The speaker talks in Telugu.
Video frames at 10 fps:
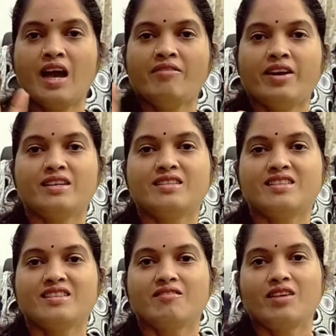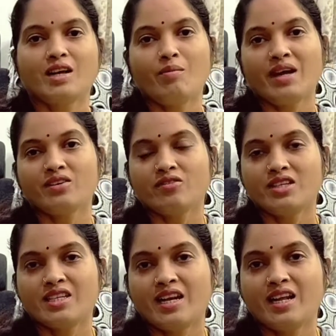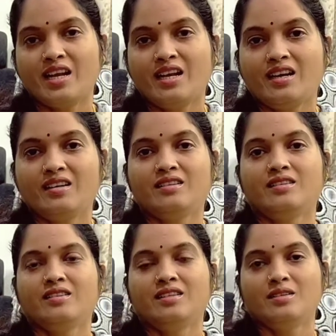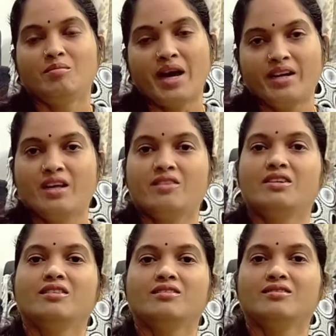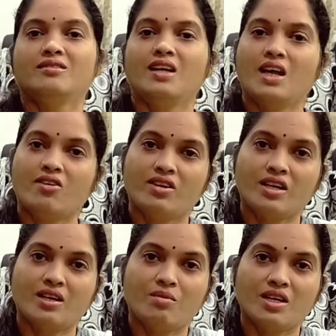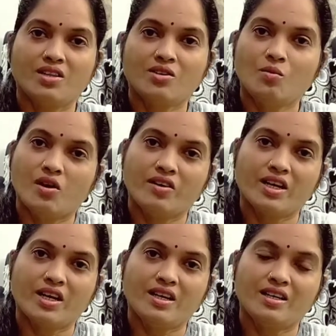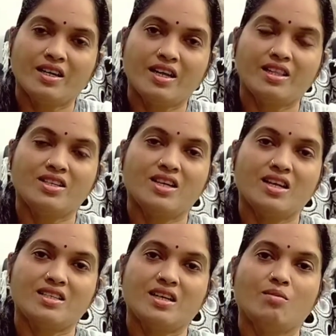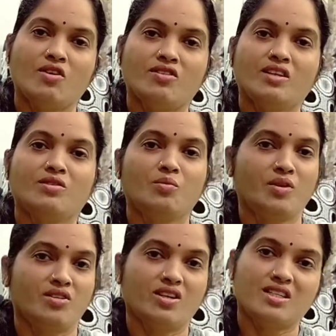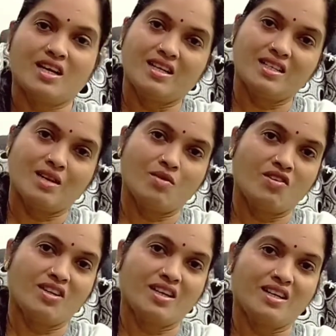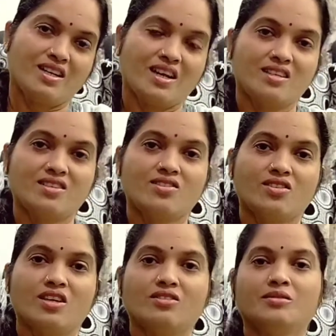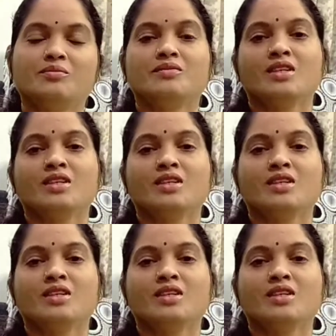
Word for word: హాయ్ ఫ్రెండ్స్ వెల్కమ్ బ్యాక్ టు అవర్ ఛానల్ మా ఇంటి హర్విల్ ఎలా ఉన్నారండి మీరందరూ బాగున్నారా నేనైతే చాలా చాలా బాగున్నాను మీరు కూడా చాలా చాలా బాగున్నారని నేను ఆశిస్తున్నాను